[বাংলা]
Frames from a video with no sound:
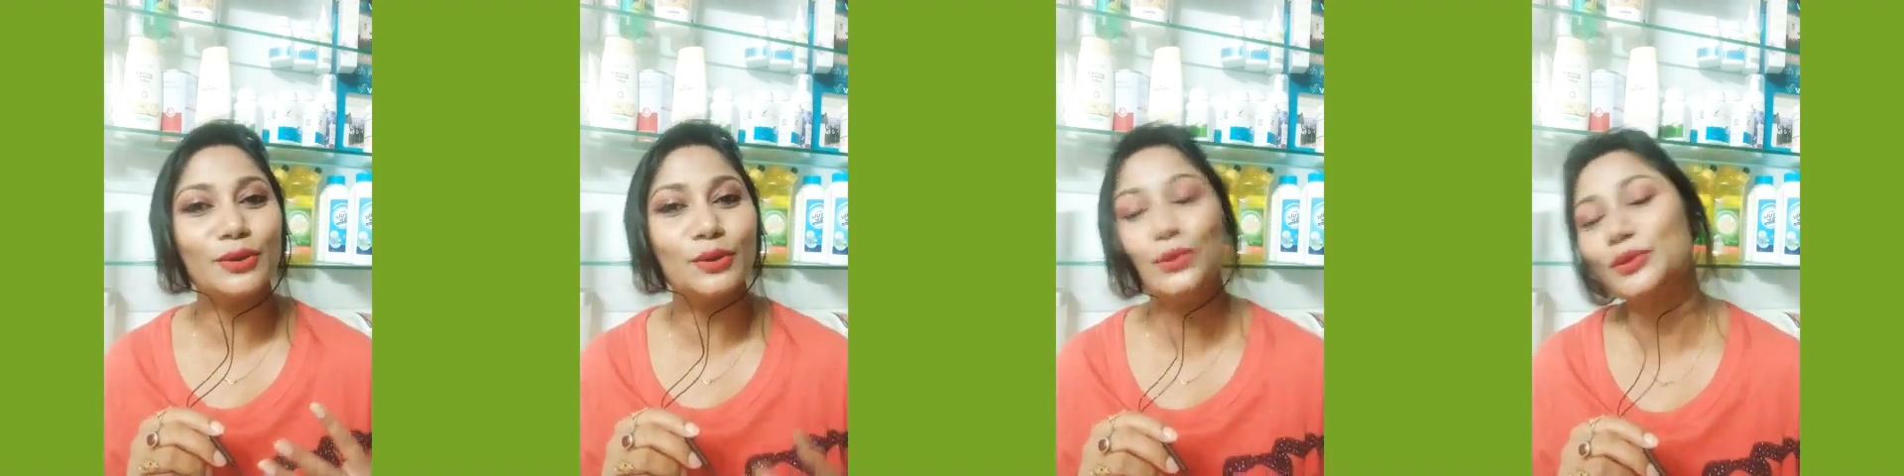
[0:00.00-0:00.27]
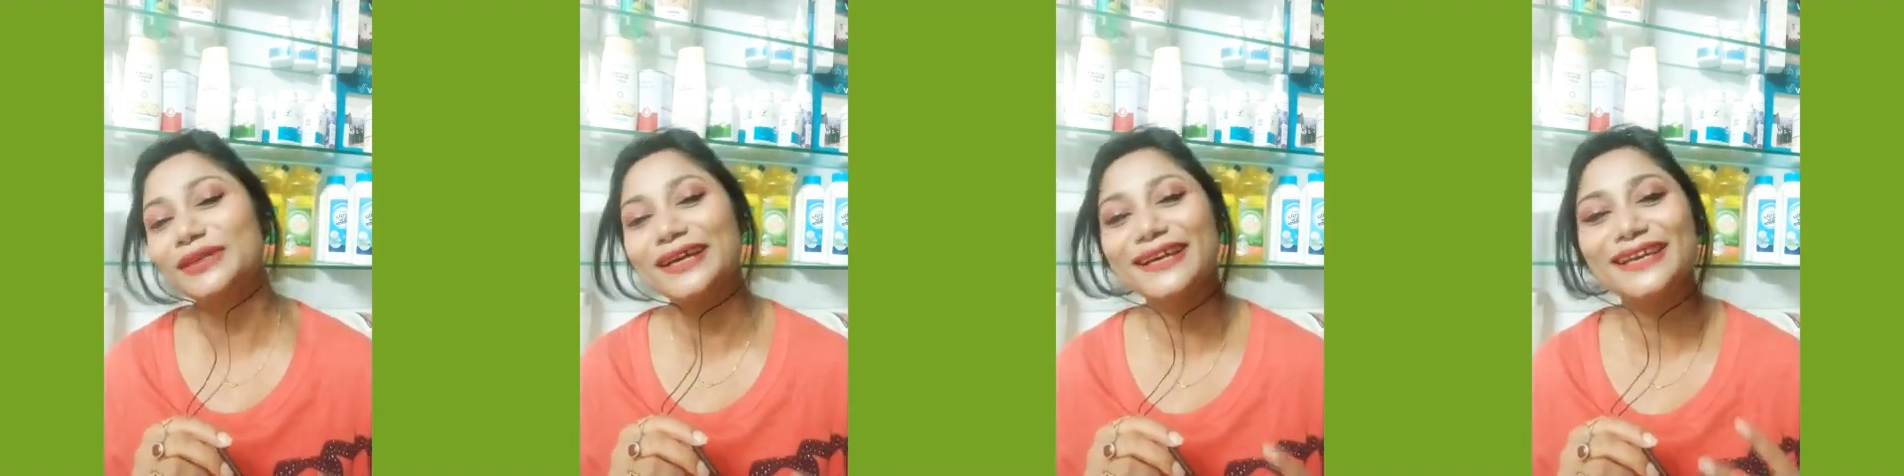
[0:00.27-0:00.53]

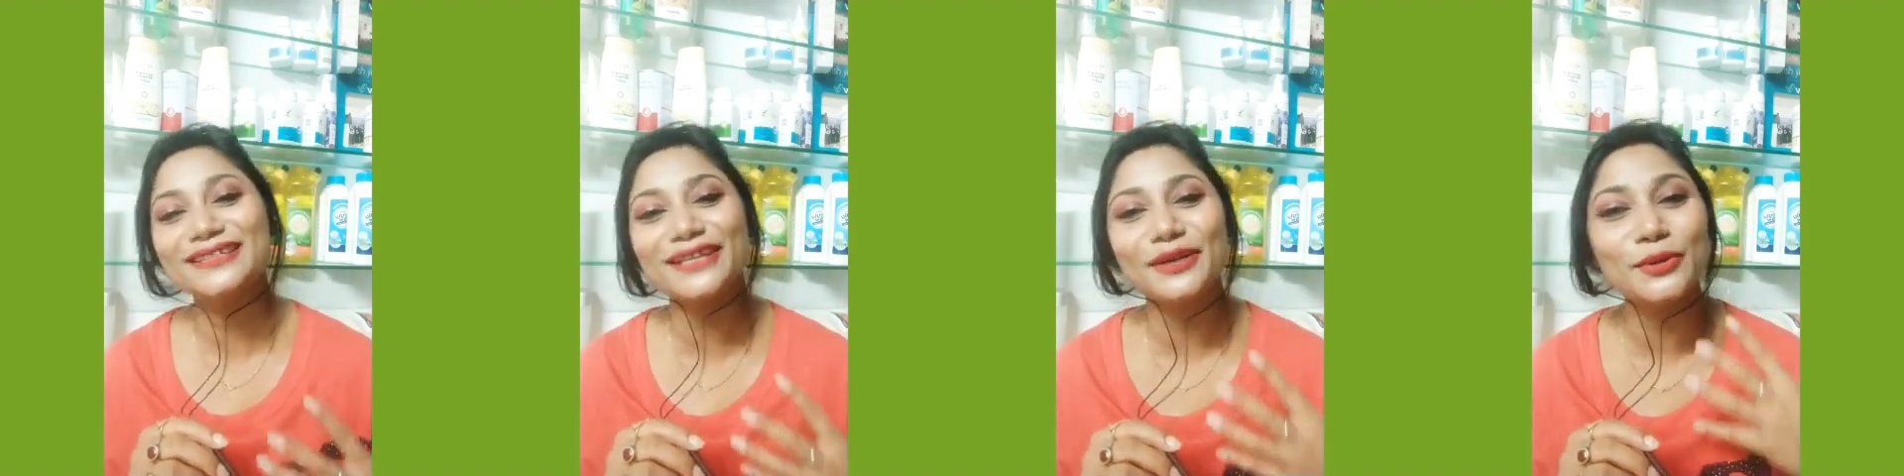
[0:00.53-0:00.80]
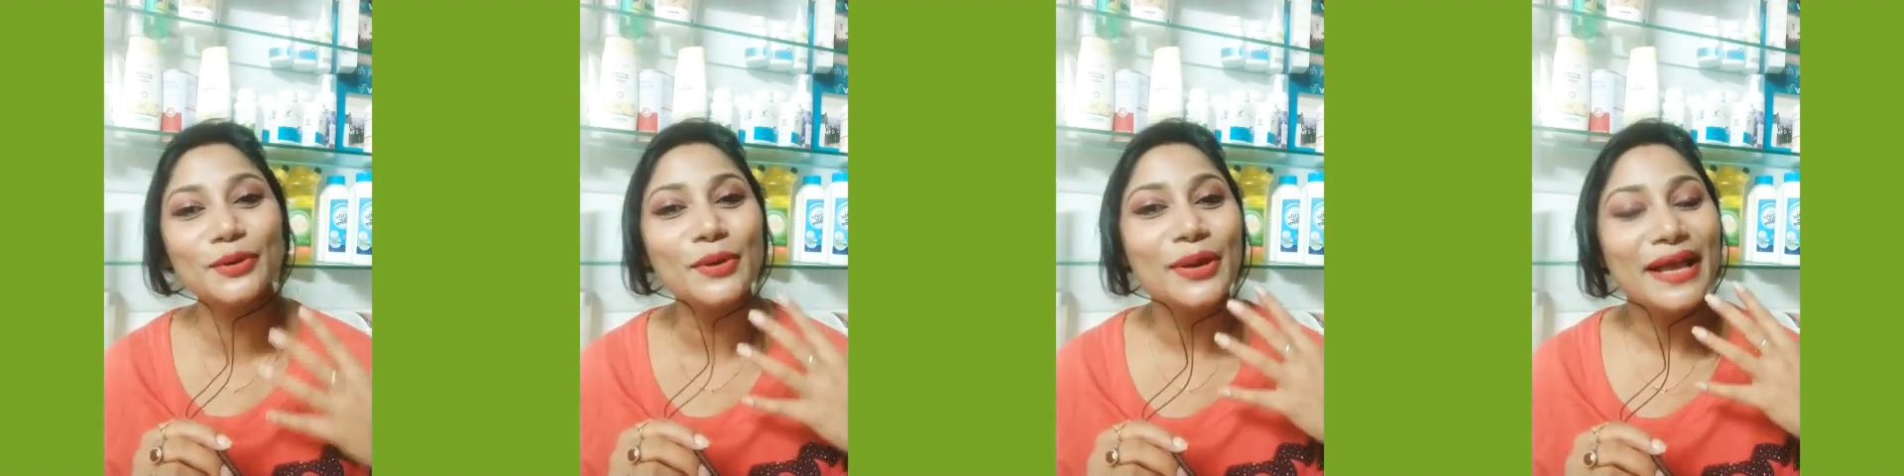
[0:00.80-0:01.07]
লুকটাকে যেন
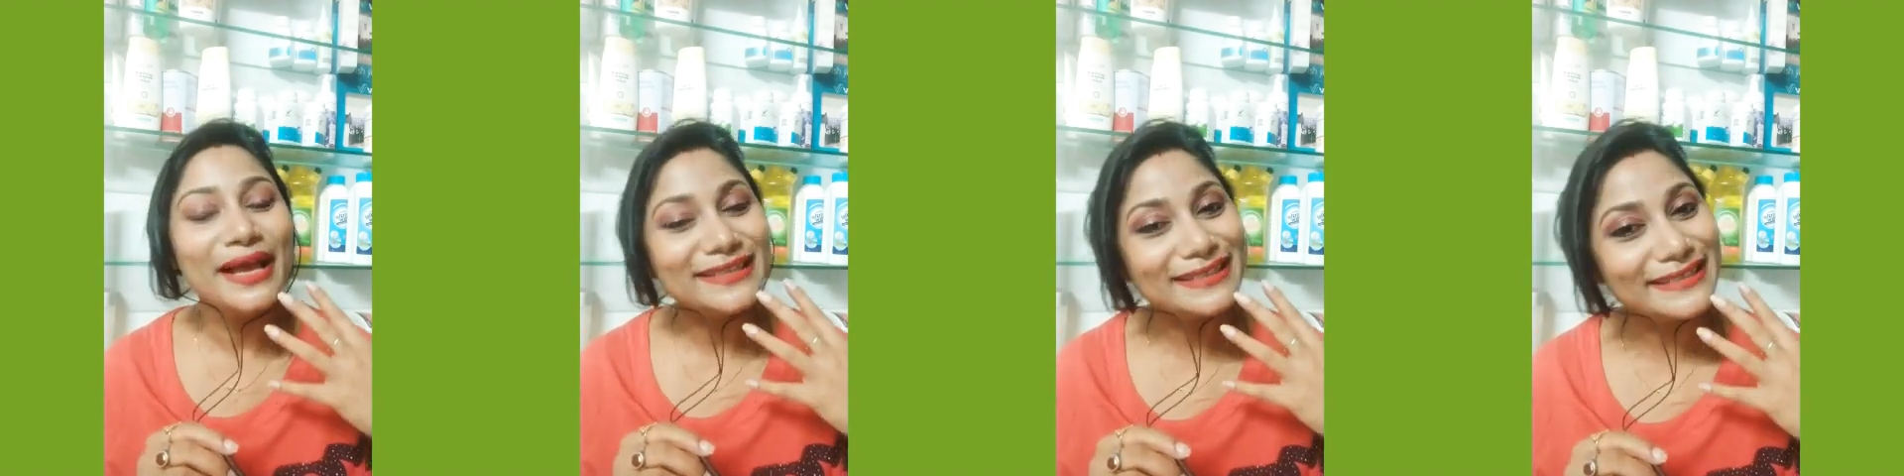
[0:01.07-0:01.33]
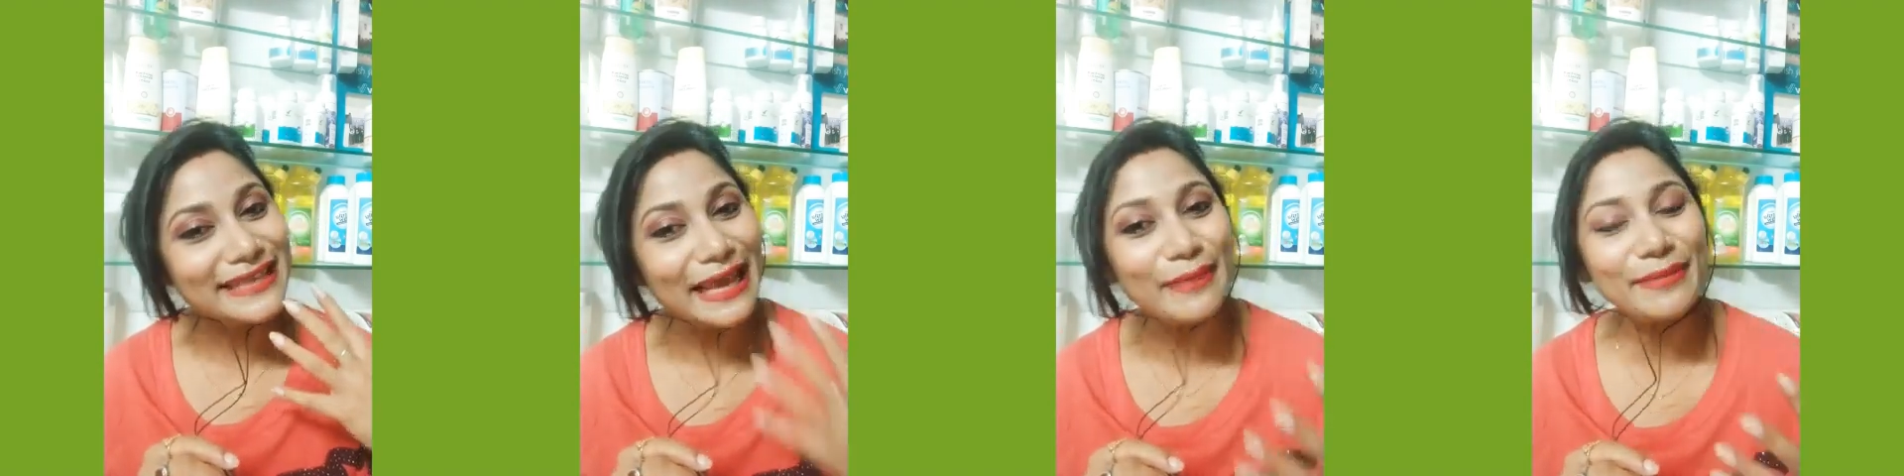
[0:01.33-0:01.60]

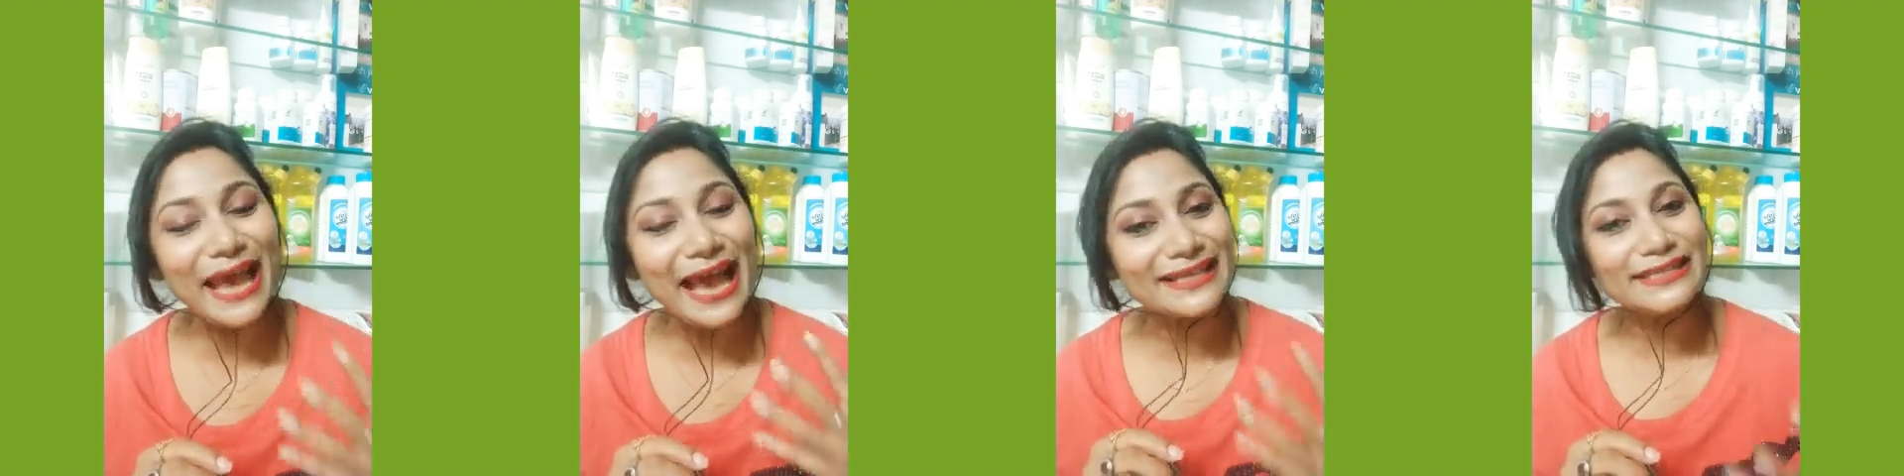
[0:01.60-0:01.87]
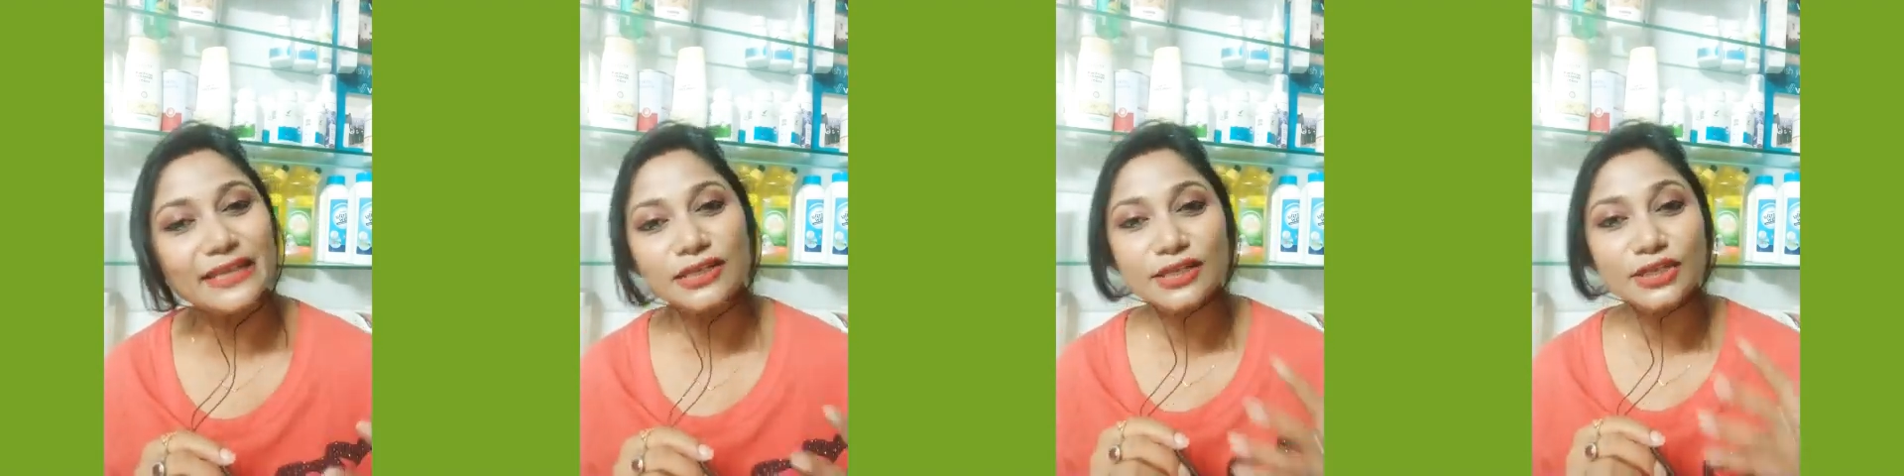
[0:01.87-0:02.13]
সেম অ্যাজ
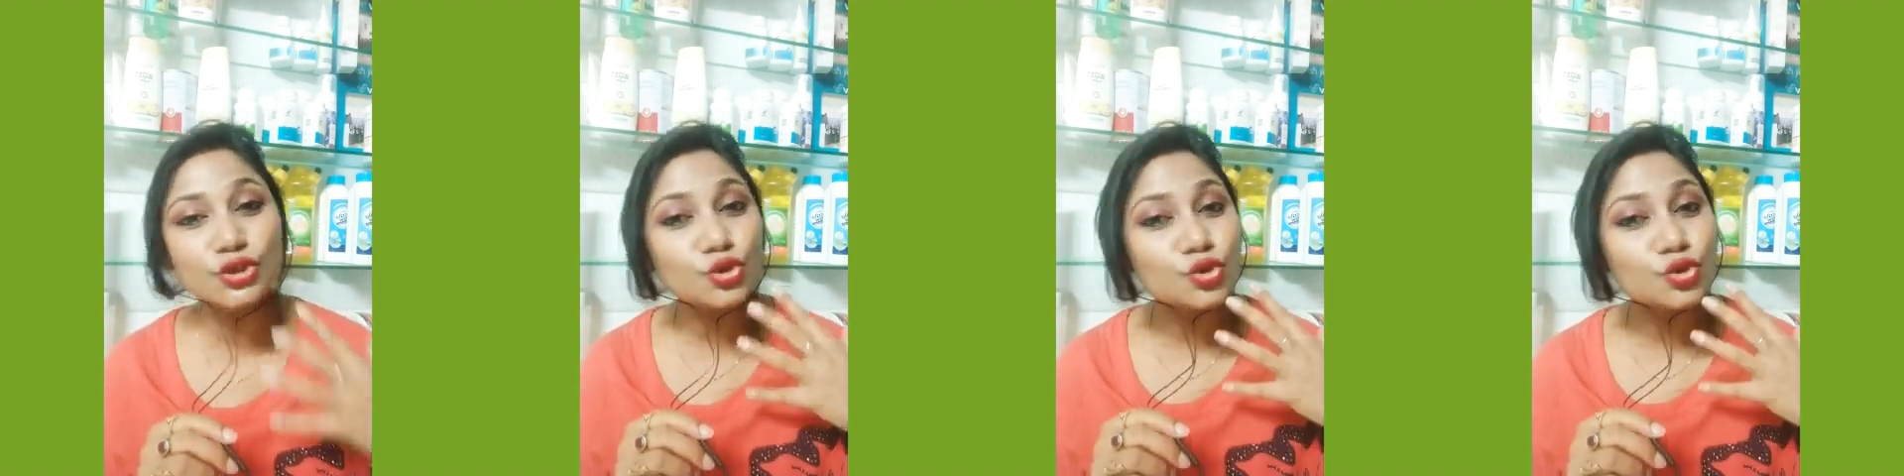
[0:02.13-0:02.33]
ইট ইজ